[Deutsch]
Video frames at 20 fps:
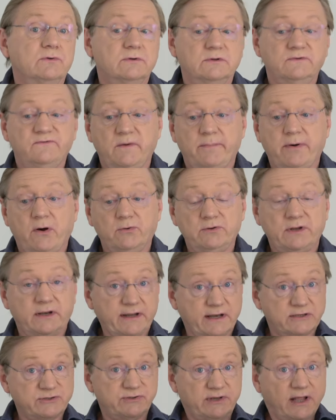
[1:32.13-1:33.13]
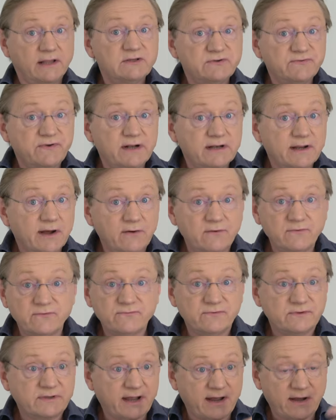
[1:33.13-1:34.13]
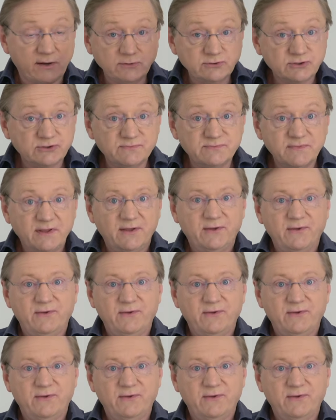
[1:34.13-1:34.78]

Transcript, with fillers: Und wir bauen ein Resonanzfeld auf draußen.